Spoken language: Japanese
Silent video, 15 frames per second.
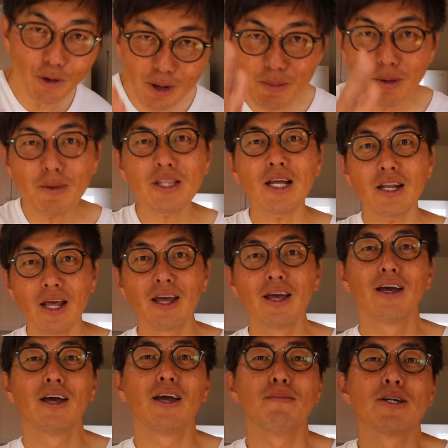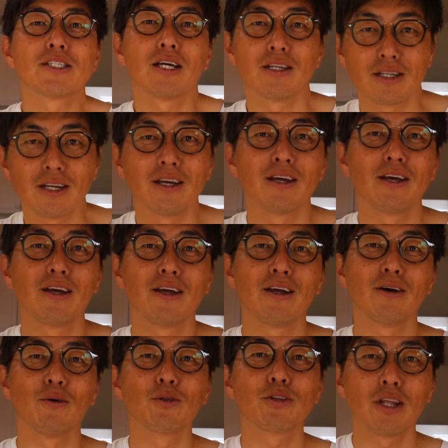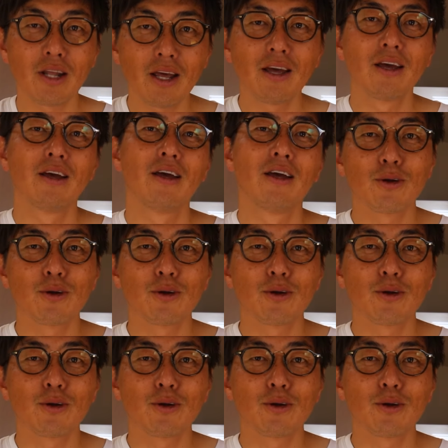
これもまたね、皆さんに追ってね、